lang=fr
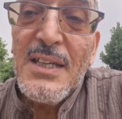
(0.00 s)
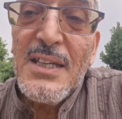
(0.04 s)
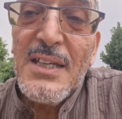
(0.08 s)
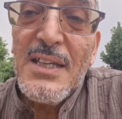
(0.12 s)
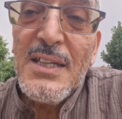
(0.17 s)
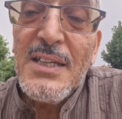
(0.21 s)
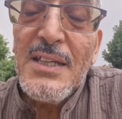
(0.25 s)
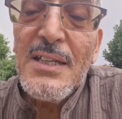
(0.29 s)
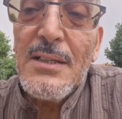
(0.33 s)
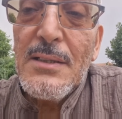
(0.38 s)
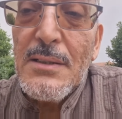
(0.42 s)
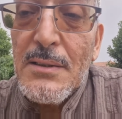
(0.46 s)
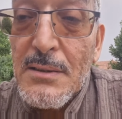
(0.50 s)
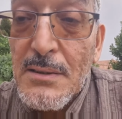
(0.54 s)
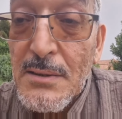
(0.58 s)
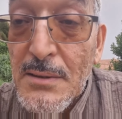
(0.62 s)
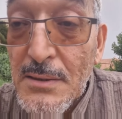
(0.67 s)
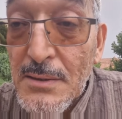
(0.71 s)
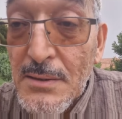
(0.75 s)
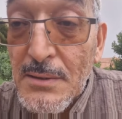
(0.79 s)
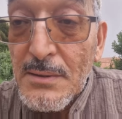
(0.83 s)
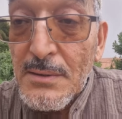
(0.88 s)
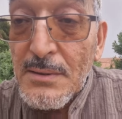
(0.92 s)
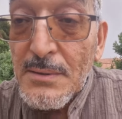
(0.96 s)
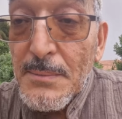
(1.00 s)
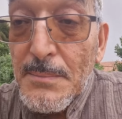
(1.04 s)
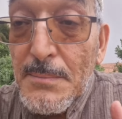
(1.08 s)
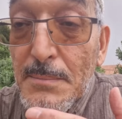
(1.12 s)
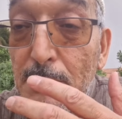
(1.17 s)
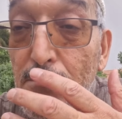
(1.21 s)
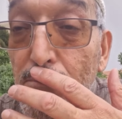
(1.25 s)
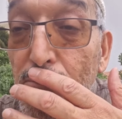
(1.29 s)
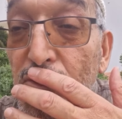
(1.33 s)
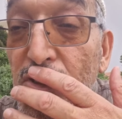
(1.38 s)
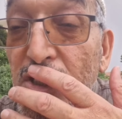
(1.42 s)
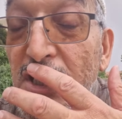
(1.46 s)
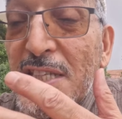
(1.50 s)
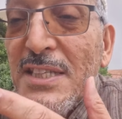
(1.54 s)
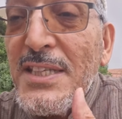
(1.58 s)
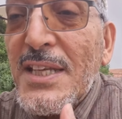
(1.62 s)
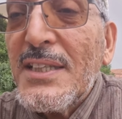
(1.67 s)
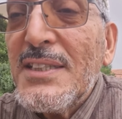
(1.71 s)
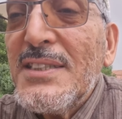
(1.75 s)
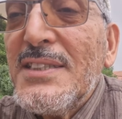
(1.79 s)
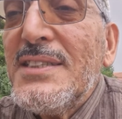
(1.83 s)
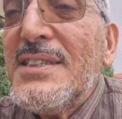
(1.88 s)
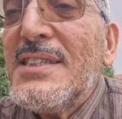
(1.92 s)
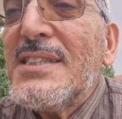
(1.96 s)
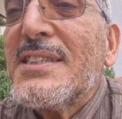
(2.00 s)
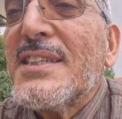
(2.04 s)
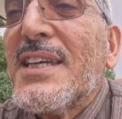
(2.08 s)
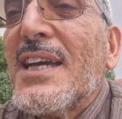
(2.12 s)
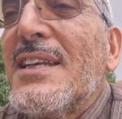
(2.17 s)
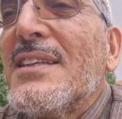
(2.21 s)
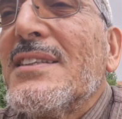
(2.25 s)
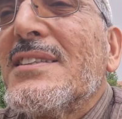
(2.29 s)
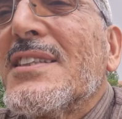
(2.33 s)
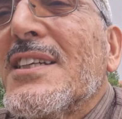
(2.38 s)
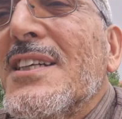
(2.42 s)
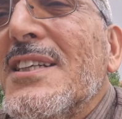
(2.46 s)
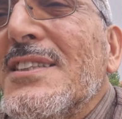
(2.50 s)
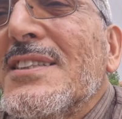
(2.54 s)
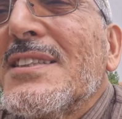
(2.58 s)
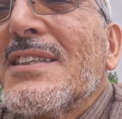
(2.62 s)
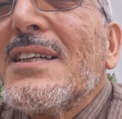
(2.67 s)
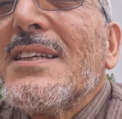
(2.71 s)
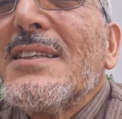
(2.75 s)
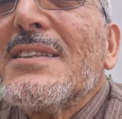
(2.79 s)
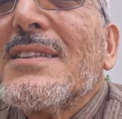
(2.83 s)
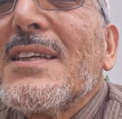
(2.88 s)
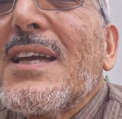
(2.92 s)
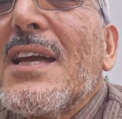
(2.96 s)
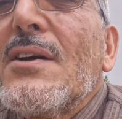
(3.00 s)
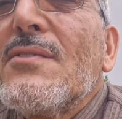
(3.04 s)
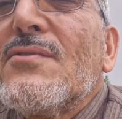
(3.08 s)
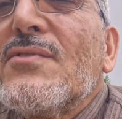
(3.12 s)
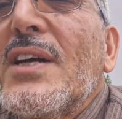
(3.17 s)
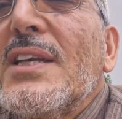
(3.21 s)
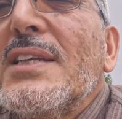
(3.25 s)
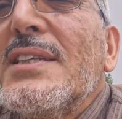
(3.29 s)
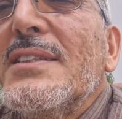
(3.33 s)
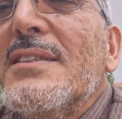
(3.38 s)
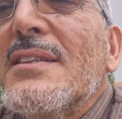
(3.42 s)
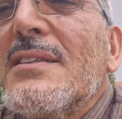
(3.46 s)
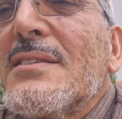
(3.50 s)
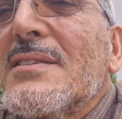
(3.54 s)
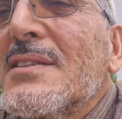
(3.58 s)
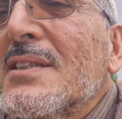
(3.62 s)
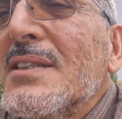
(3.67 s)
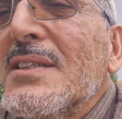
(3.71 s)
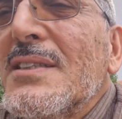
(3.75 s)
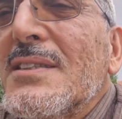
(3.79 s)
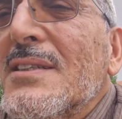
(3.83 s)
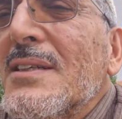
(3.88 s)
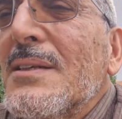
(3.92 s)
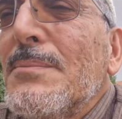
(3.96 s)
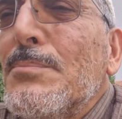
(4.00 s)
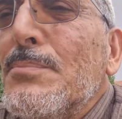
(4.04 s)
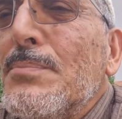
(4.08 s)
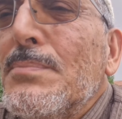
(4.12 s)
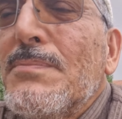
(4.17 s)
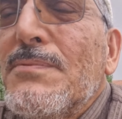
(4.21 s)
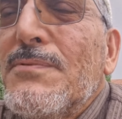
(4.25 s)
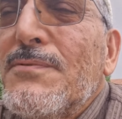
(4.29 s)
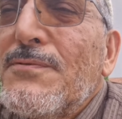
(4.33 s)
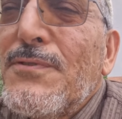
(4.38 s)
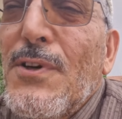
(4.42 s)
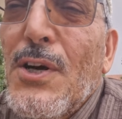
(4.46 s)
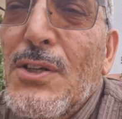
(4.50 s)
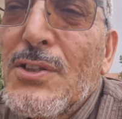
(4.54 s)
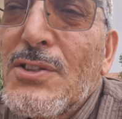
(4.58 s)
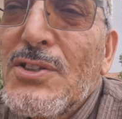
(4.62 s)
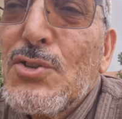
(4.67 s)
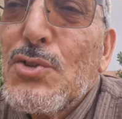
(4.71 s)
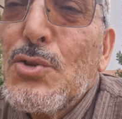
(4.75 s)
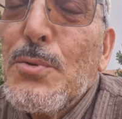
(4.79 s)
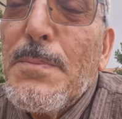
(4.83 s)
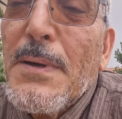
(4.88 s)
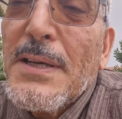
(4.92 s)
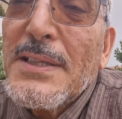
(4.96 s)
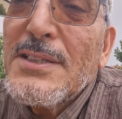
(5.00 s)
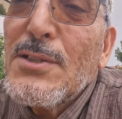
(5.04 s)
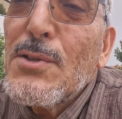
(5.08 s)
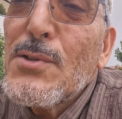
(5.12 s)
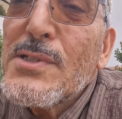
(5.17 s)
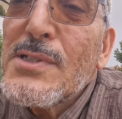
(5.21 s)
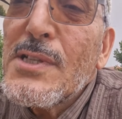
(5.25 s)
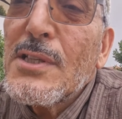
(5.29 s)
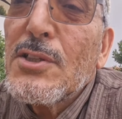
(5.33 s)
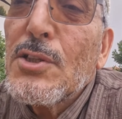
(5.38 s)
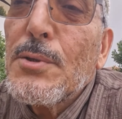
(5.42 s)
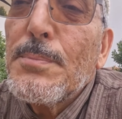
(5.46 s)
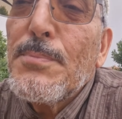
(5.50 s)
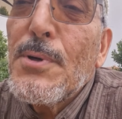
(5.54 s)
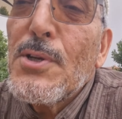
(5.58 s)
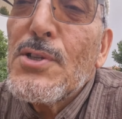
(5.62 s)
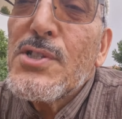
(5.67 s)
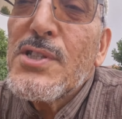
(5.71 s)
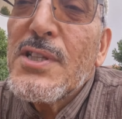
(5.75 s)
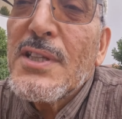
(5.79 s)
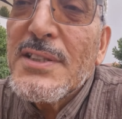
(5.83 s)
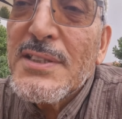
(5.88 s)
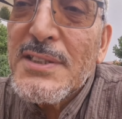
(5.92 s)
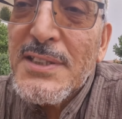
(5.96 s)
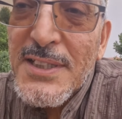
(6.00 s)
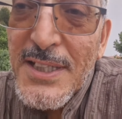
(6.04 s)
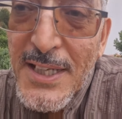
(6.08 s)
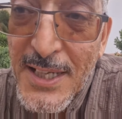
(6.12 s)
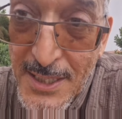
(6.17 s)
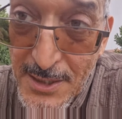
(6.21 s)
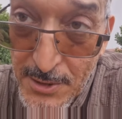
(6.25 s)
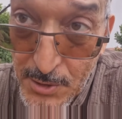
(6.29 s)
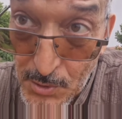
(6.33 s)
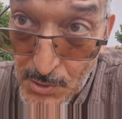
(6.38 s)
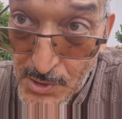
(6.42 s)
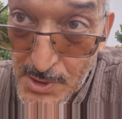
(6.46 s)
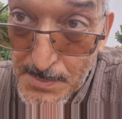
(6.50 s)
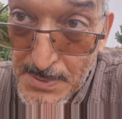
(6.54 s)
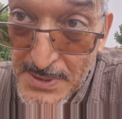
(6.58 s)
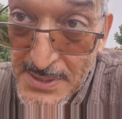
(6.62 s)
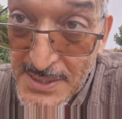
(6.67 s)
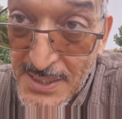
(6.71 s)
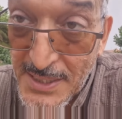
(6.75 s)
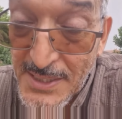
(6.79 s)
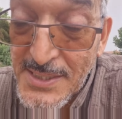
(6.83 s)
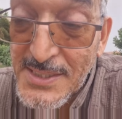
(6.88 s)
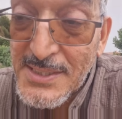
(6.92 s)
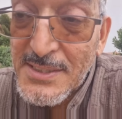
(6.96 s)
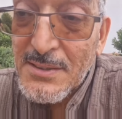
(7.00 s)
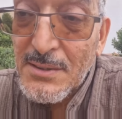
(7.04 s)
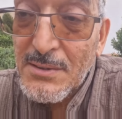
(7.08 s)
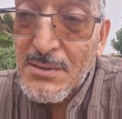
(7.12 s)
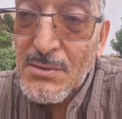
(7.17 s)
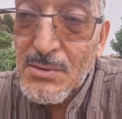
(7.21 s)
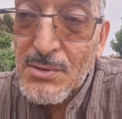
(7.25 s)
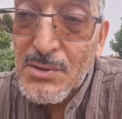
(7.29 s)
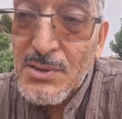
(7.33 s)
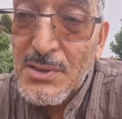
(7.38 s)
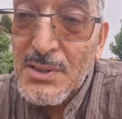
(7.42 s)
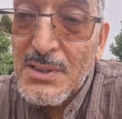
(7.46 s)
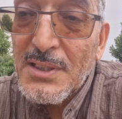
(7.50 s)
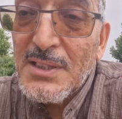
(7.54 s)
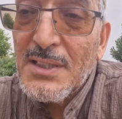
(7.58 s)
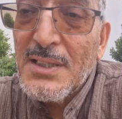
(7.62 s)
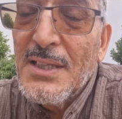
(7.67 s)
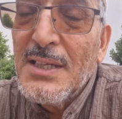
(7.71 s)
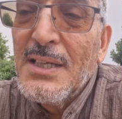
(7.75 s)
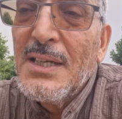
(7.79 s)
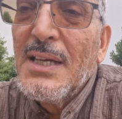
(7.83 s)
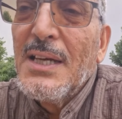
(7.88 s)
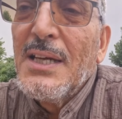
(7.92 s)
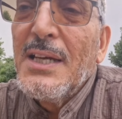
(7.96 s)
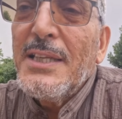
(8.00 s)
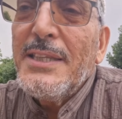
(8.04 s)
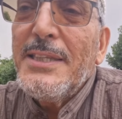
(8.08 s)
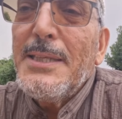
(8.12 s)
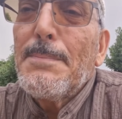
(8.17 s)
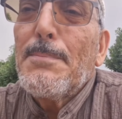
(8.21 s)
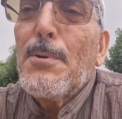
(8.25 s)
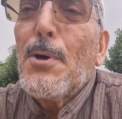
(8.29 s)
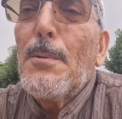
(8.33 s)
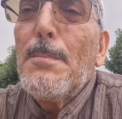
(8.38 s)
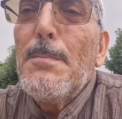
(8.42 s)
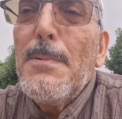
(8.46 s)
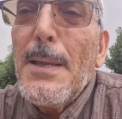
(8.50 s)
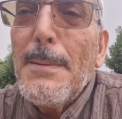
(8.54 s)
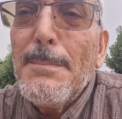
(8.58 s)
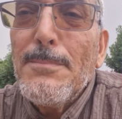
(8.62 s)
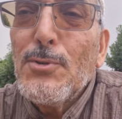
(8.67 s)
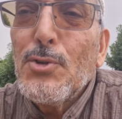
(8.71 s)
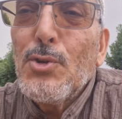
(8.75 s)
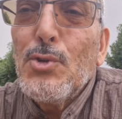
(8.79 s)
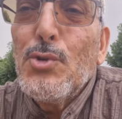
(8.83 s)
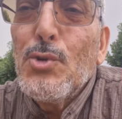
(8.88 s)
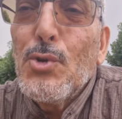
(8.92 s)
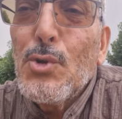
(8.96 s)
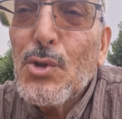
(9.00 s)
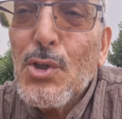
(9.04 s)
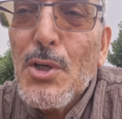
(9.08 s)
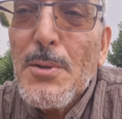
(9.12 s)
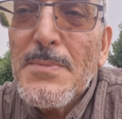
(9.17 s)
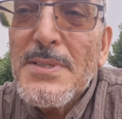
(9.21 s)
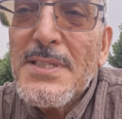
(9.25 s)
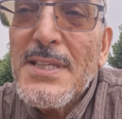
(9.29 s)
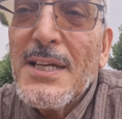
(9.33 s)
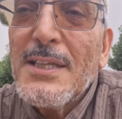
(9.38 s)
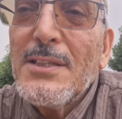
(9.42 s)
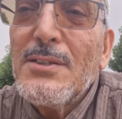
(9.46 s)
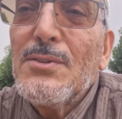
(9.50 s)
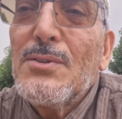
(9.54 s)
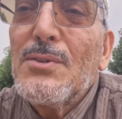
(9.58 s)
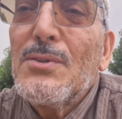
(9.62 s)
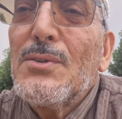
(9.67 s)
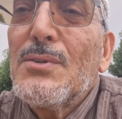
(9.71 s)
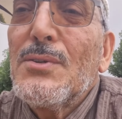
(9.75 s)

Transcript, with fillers: Et euh, j'ai une hernie discale très très très invalidante, très très forte. Je suis parti au centre Paul Sentier à Lyon, spécialiste donc des, des problèmes de dos comme ça, de